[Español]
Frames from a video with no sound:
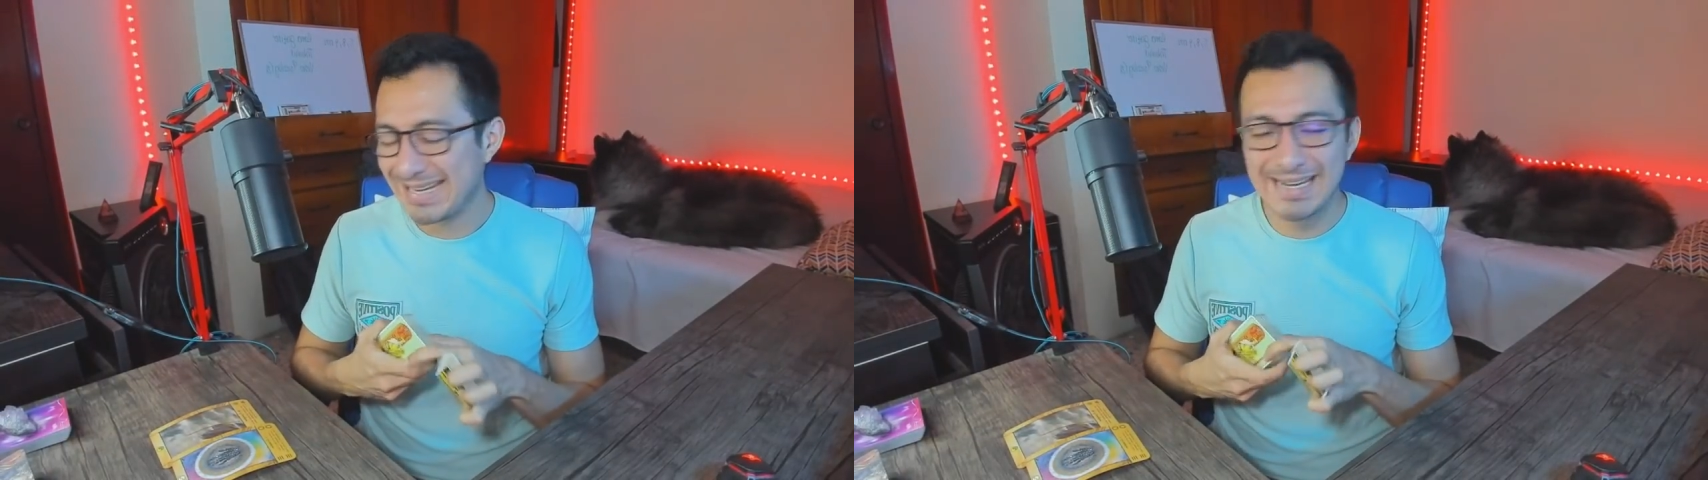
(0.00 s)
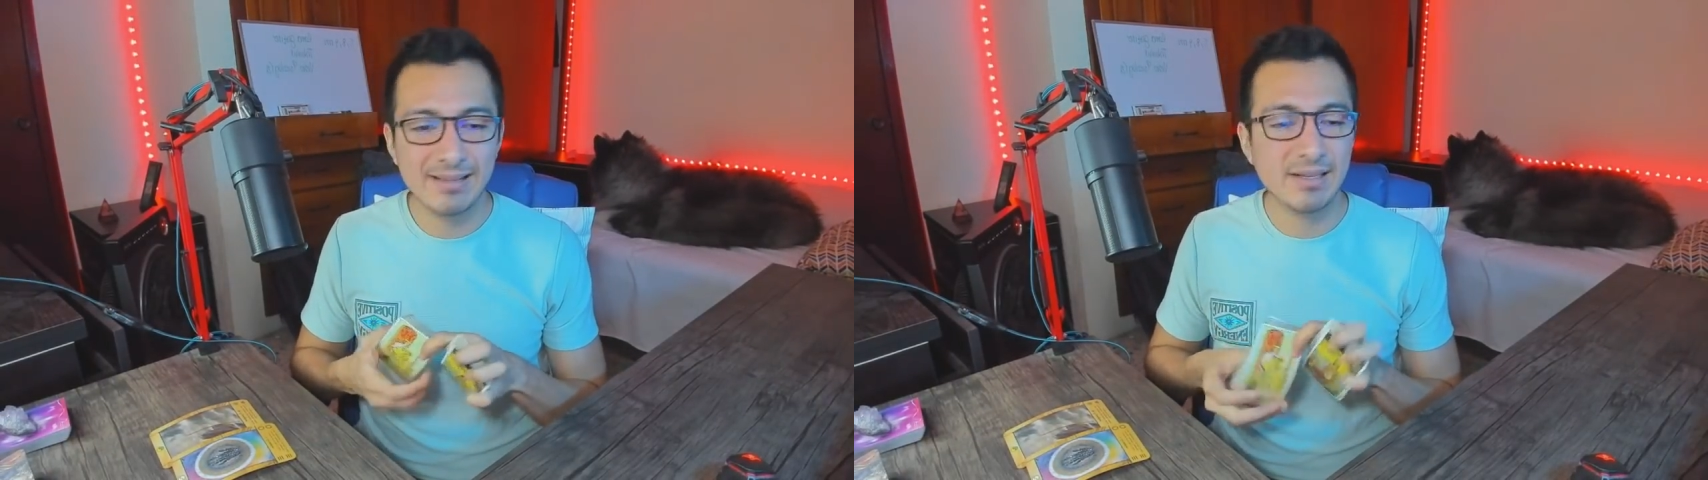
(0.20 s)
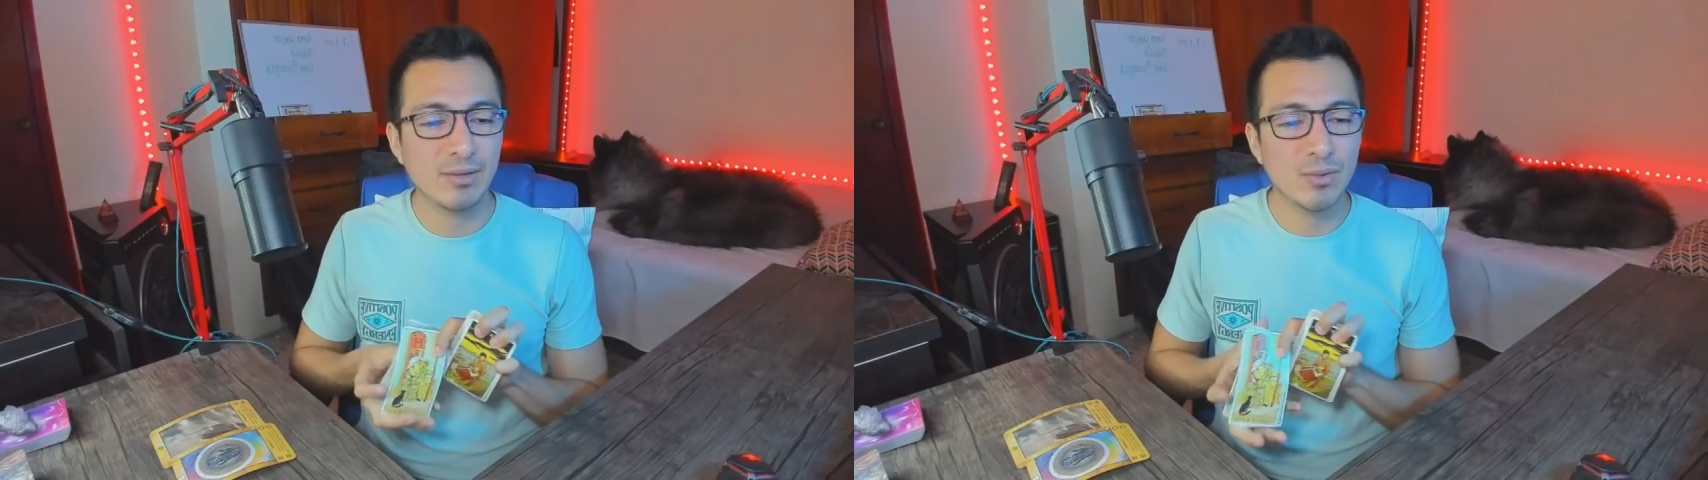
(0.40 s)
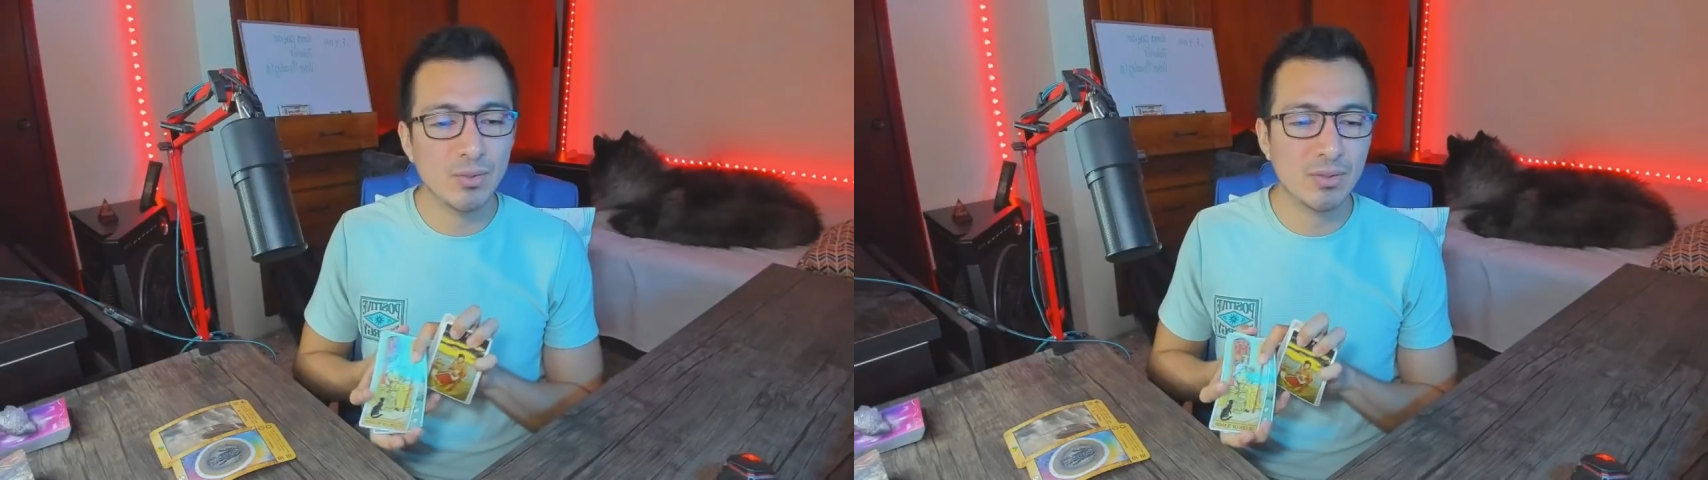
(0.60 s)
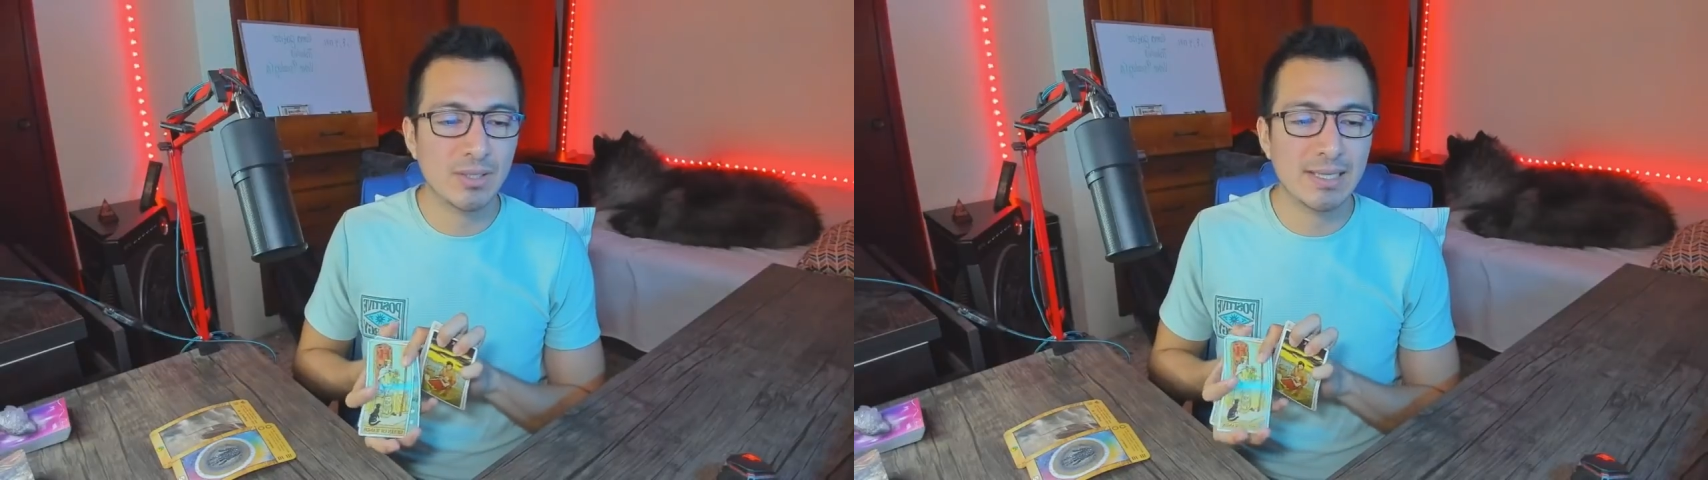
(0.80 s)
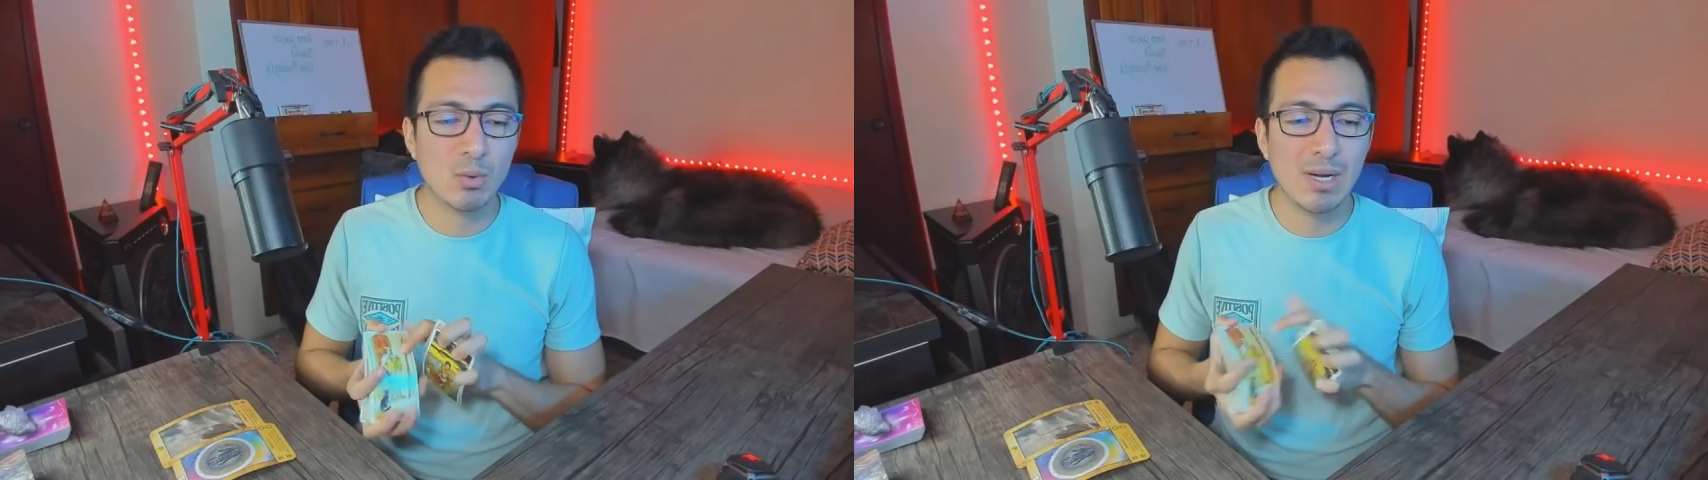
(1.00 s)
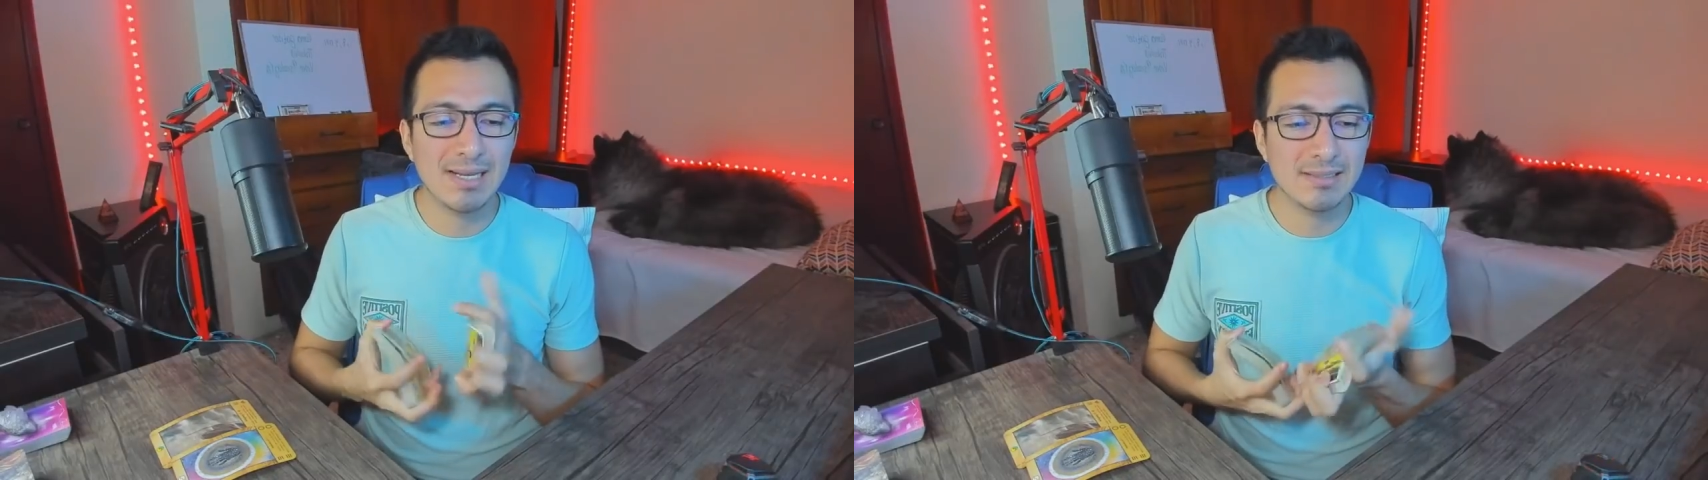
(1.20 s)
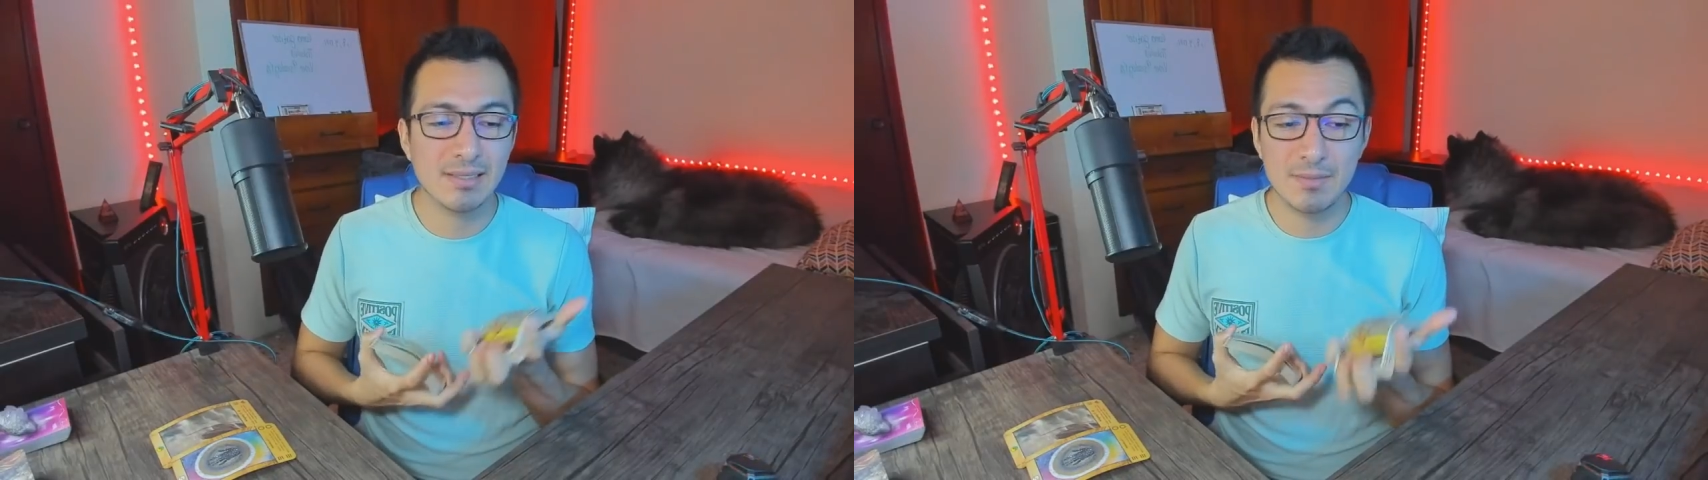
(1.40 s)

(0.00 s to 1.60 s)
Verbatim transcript: el tarot ¿Cuál es?